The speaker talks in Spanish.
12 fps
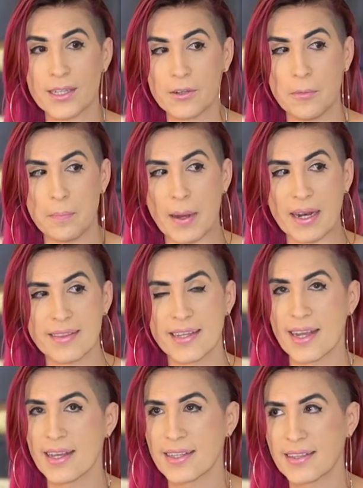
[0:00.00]
se comparte
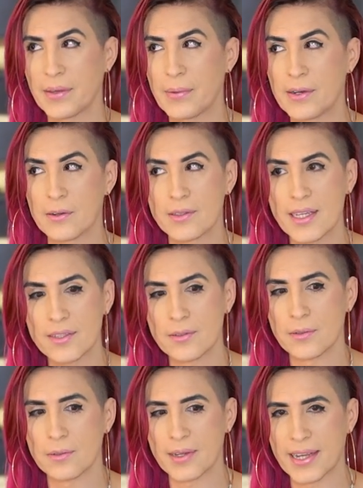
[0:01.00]
cada TV Notas
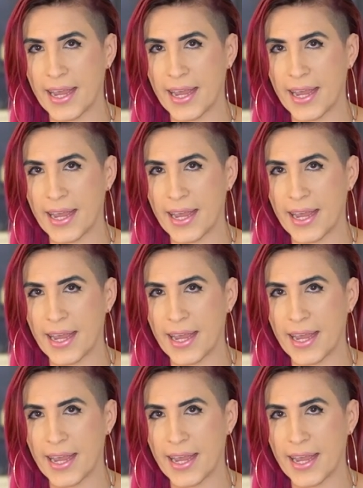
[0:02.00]
o